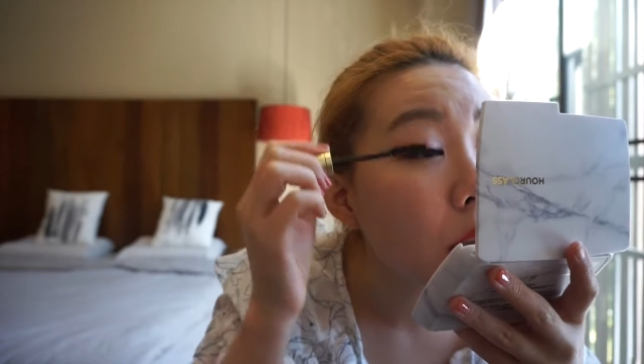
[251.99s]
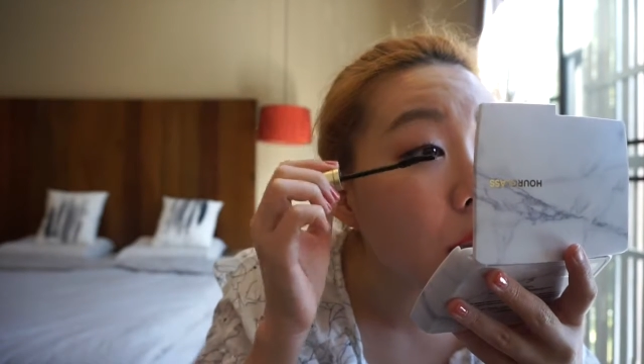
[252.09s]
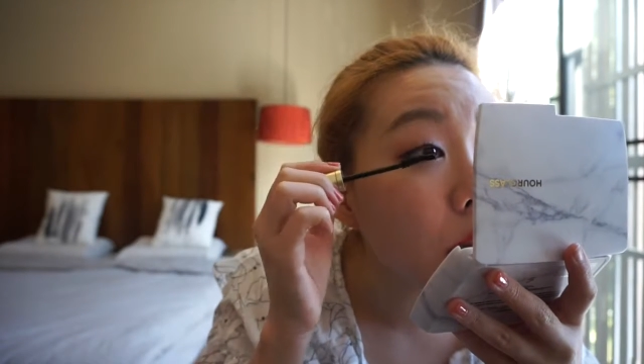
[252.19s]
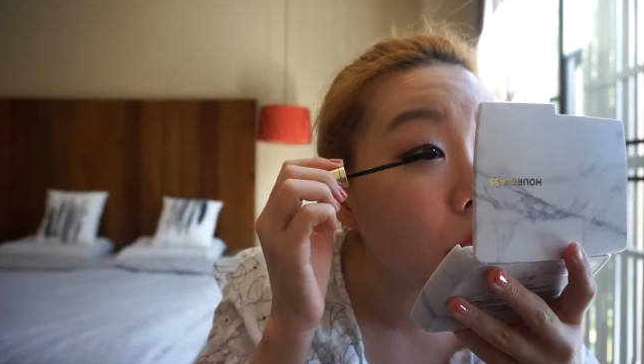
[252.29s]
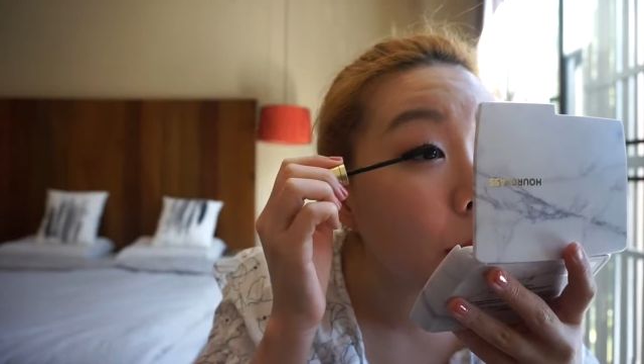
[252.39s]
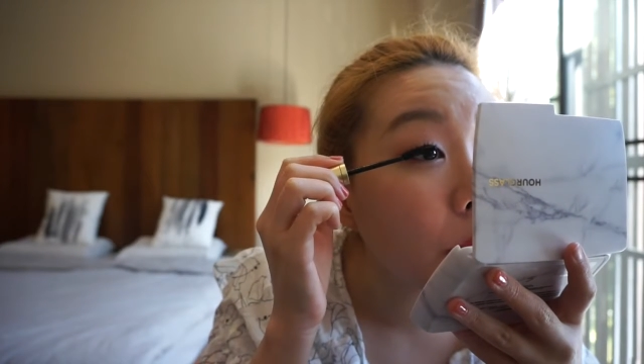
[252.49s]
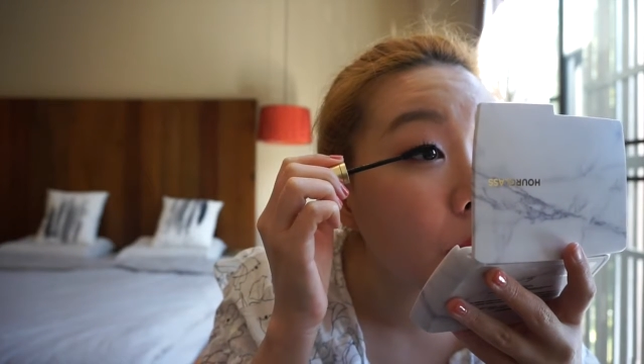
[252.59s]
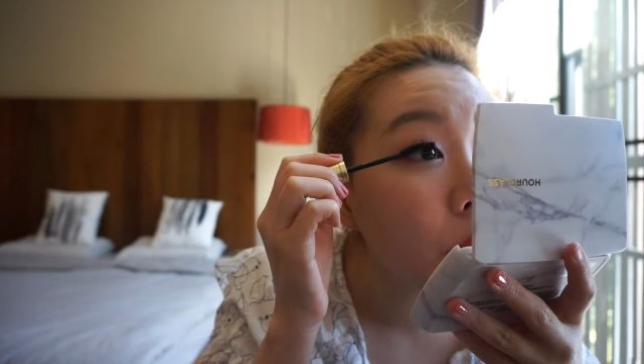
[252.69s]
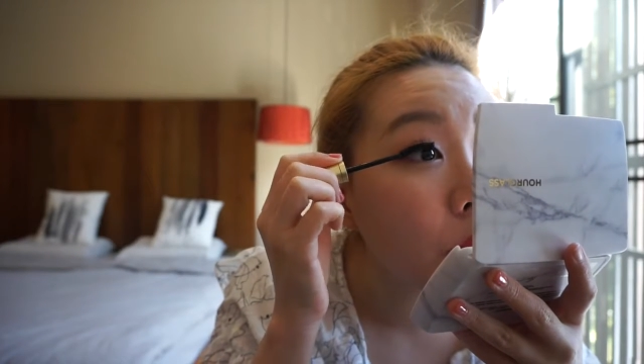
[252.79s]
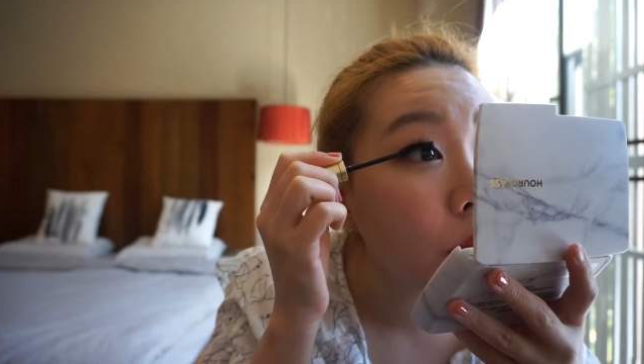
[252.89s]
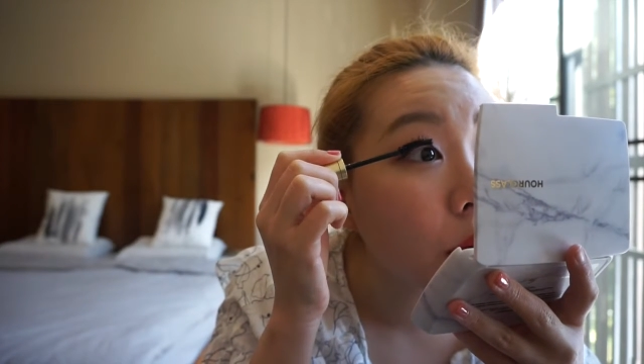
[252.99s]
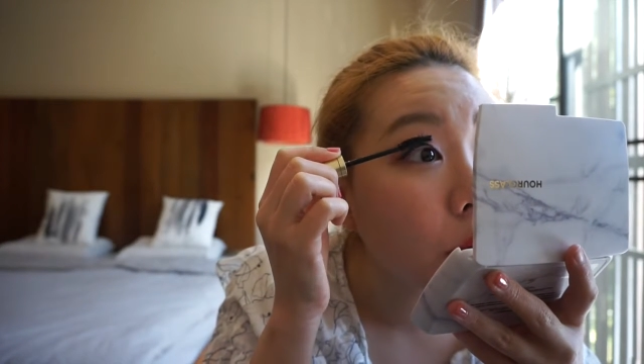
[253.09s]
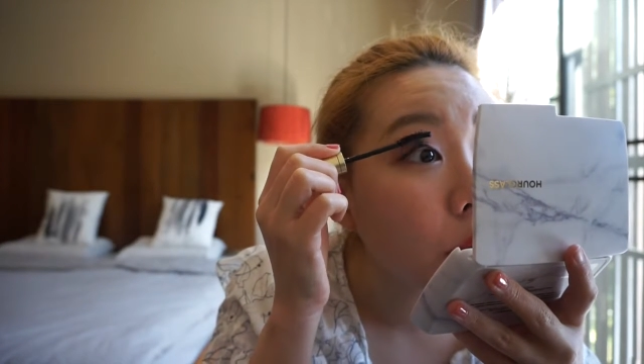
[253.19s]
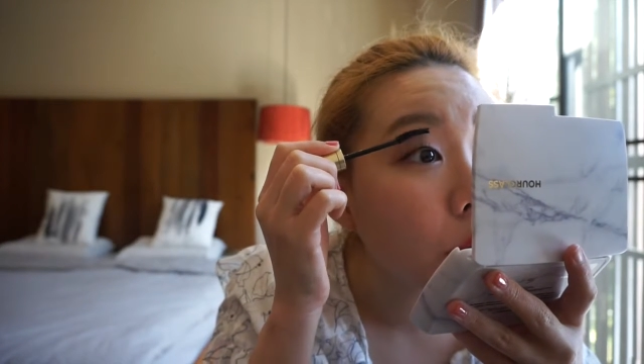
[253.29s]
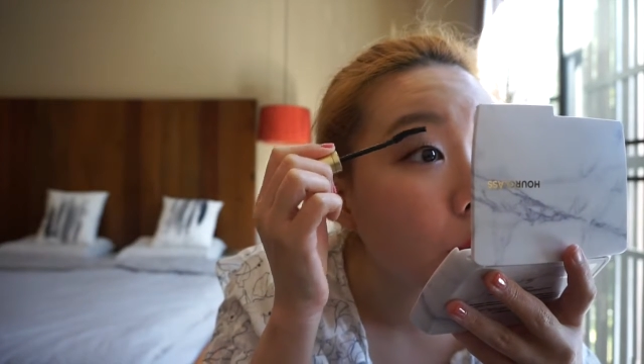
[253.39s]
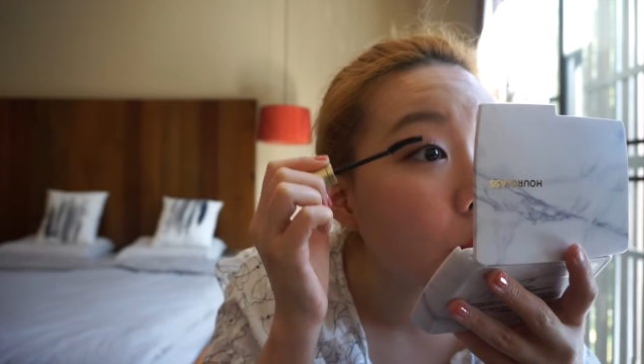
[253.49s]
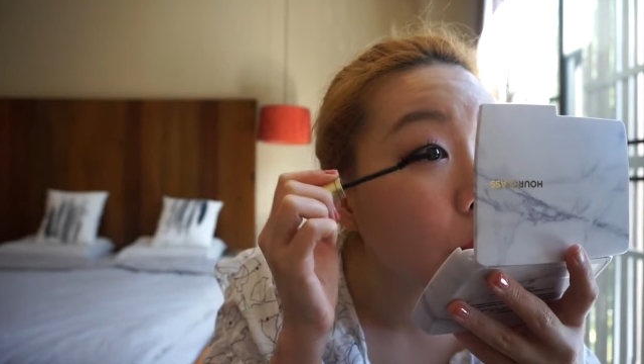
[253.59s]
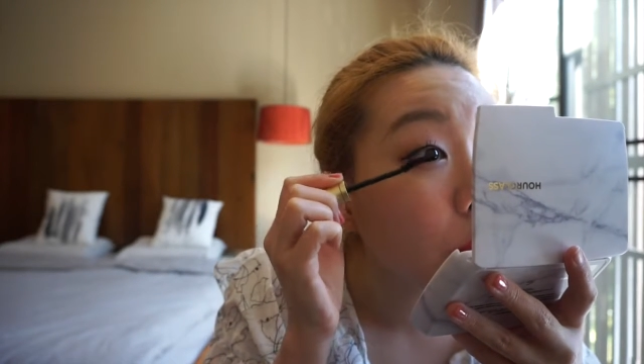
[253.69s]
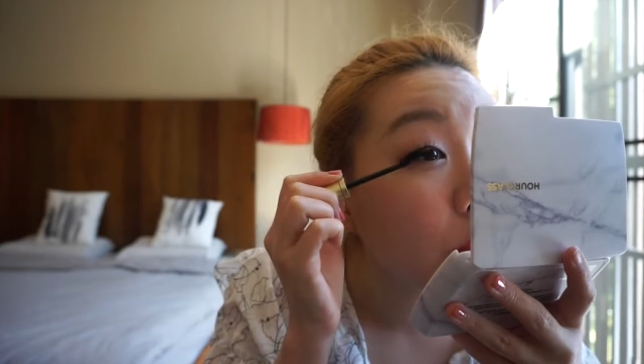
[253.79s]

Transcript: 是特别重的那种，